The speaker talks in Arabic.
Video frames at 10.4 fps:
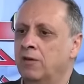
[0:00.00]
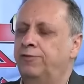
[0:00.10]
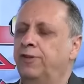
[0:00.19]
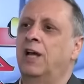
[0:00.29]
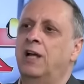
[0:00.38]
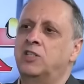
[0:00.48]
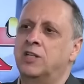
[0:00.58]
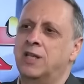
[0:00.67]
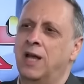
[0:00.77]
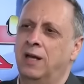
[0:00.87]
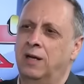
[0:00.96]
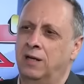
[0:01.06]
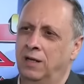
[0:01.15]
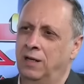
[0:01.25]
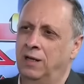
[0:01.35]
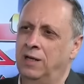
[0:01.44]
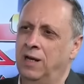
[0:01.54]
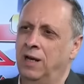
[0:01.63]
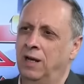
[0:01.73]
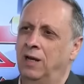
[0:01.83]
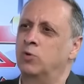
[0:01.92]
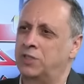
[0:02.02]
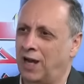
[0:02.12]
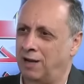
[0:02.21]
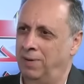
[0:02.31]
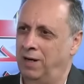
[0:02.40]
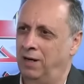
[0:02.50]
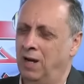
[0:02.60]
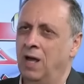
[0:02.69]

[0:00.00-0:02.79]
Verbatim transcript: فتح الجزائر للمستقبل